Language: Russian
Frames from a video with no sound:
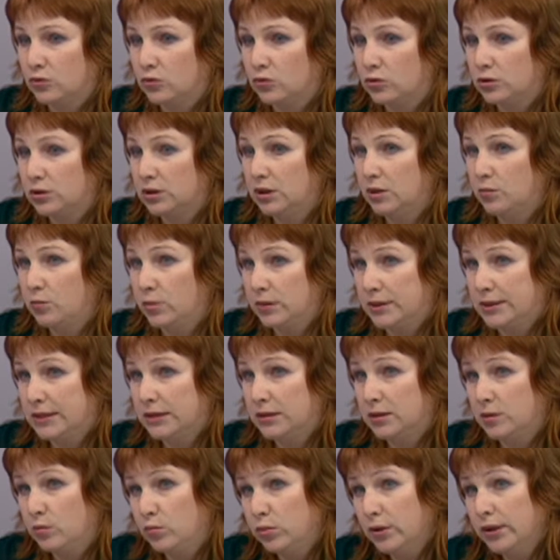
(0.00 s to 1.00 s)
от
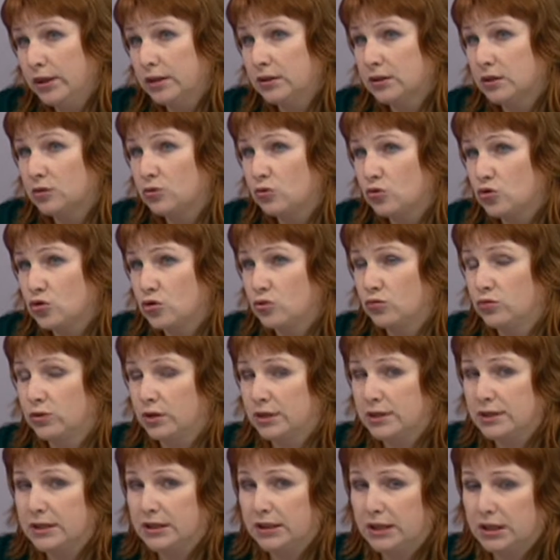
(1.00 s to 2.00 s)
гепатита Б. Она тоже у
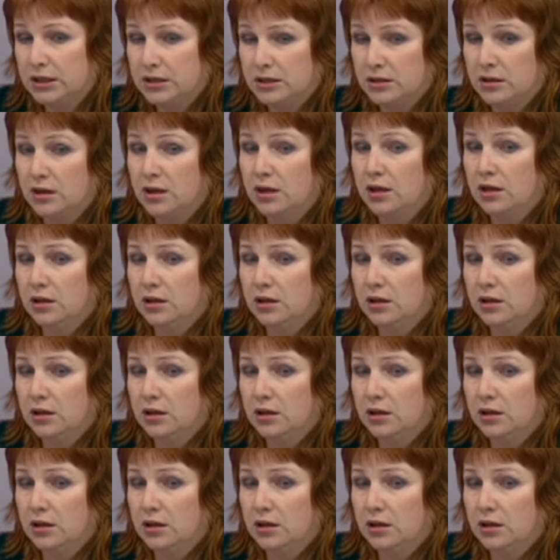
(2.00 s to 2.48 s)
нас есть